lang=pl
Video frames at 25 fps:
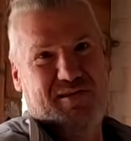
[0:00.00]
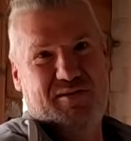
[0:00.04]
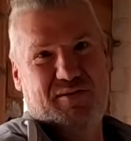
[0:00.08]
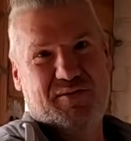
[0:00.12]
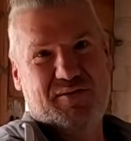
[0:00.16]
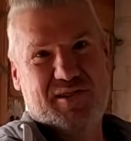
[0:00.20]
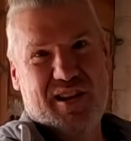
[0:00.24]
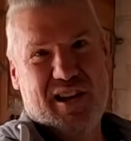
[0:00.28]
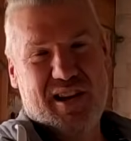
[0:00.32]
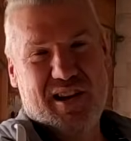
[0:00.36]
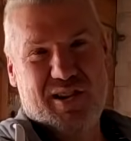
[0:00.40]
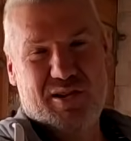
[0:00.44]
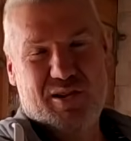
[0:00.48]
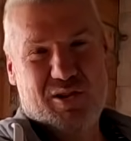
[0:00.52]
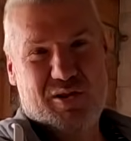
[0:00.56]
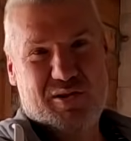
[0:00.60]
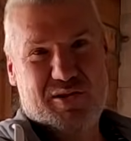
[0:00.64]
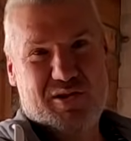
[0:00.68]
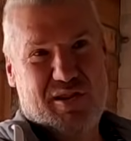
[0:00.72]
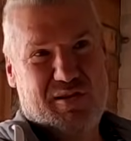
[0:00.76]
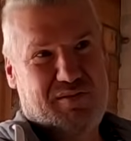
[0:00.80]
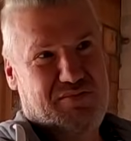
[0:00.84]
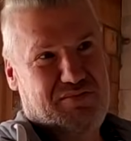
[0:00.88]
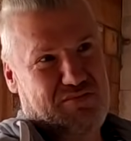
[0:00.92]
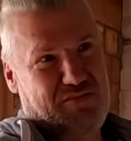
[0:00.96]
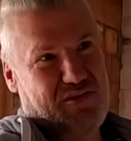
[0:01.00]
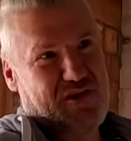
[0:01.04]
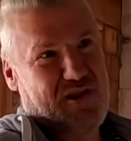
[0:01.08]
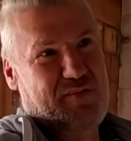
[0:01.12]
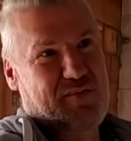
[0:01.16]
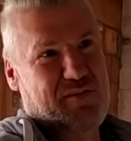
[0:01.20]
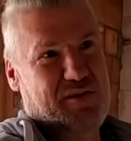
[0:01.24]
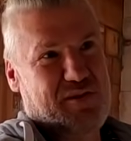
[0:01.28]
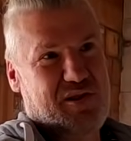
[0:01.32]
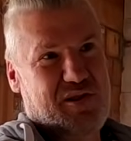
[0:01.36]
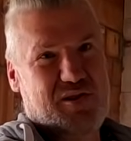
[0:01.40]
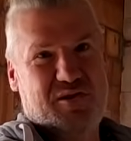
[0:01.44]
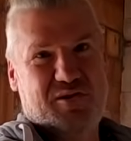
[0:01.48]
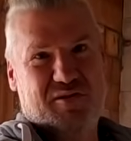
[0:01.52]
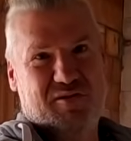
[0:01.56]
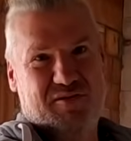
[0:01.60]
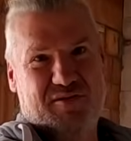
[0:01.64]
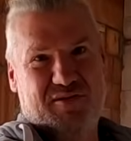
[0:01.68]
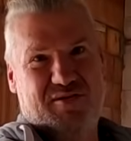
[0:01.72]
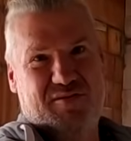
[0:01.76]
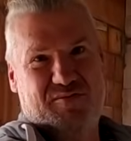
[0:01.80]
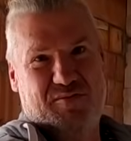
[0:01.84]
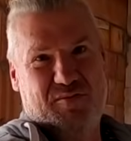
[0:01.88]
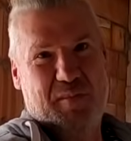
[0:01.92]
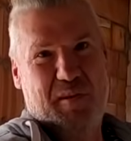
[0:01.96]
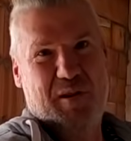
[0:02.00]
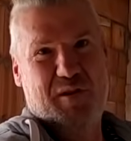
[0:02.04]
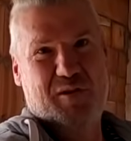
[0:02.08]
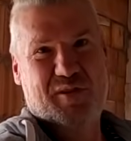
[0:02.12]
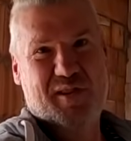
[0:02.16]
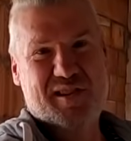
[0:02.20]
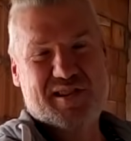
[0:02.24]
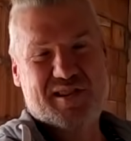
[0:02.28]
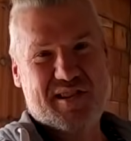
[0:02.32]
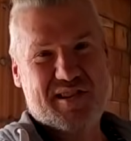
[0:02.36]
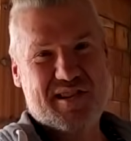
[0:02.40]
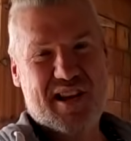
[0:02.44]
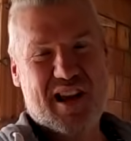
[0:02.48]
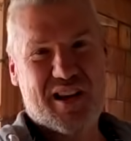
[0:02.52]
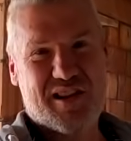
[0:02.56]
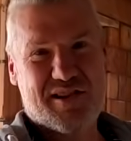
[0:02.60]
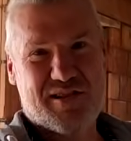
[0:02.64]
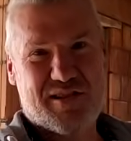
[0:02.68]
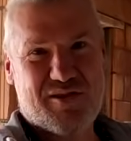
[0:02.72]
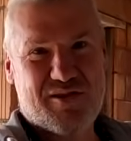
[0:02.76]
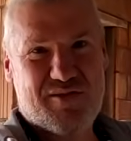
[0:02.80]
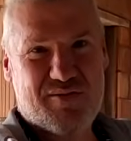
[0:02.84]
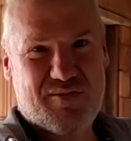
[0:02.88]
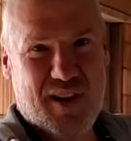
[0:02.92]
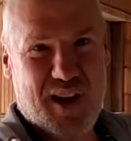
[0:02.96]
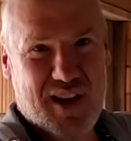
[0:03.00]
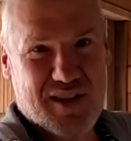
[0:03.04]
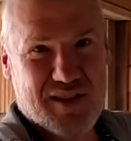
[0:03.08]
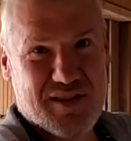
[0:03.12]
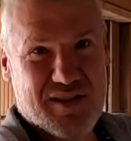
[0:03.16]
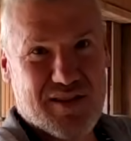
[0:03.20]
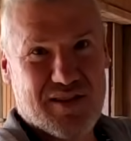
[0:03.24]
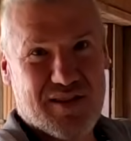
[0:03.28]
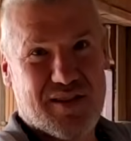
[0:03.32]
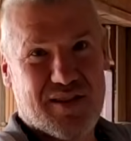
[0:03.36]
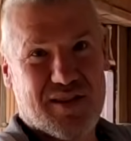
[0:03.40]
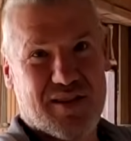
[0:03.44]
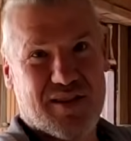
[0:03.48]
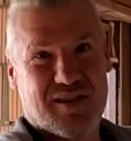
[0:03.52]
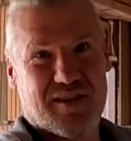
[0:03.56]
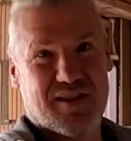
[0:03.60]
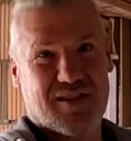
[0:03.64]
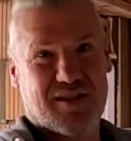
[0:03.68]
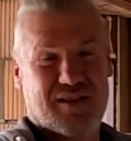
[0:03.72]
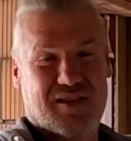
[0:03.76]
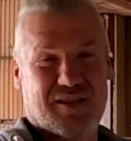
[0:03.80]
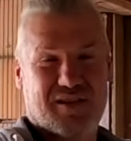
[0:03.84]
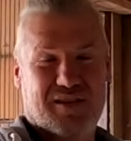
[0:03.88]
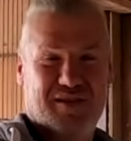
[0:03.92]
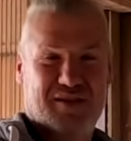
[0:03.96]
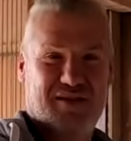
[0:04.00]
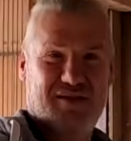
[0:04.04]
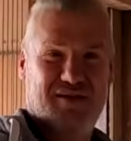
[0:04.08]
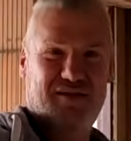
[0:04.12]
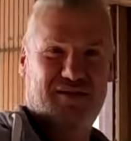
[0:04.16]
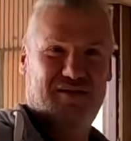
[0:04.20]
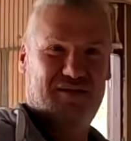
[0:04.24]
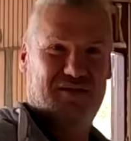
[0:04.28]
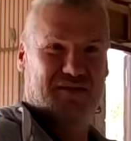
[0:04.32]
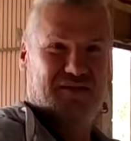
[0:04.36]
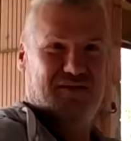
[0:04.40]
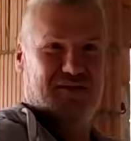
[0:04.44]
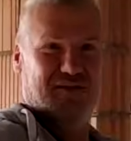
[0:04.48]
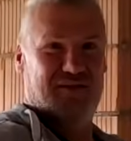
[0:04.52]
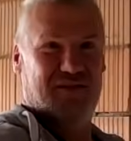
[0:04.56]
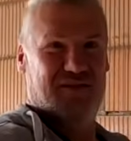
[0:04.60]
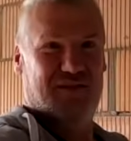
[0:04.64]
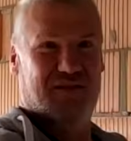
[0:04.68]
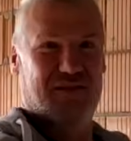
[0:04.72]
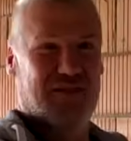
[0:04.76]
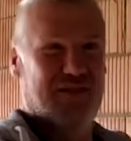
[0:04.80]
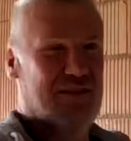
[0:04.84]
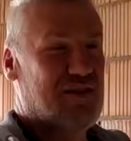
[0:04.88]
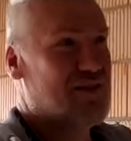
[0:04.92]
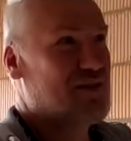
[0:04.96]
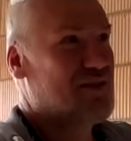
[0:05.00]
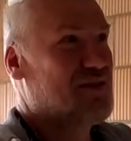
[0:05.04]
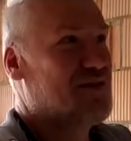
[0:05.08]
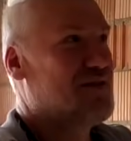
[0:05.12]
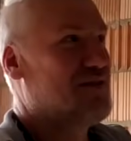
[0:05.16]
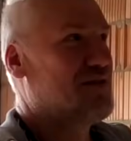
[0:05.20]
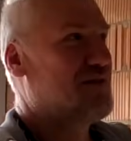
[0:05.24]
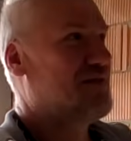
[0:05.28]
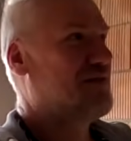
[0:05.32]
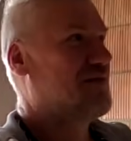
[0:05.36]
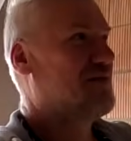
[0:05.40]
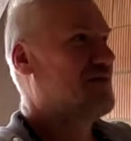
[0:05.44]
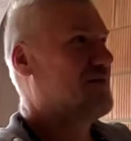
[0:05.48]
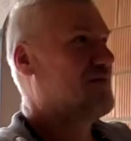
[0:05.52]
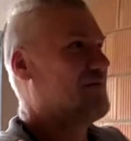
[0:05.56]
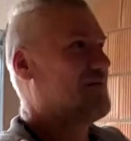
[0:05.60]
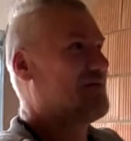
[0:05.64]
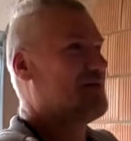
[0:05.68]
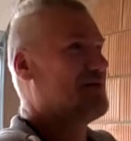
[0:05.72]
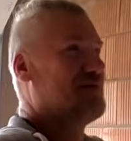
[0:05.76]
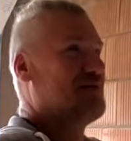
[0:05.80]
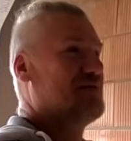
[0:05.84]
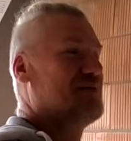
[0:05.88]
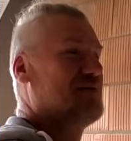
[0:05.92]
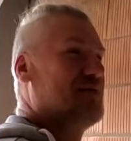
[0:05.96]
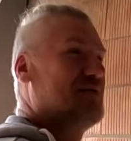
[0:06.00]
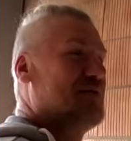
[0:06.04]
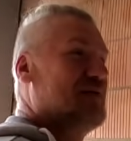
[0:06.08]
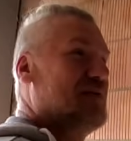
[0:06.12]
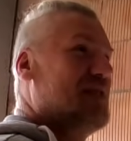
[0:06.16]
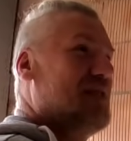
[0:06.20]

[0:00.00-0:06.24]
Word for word: nie są wcale gorsze, można powiedzieć, mają więcej zalet niż wad. Okej, okay, no to tyle w temacie, tak? Lecimy dalej.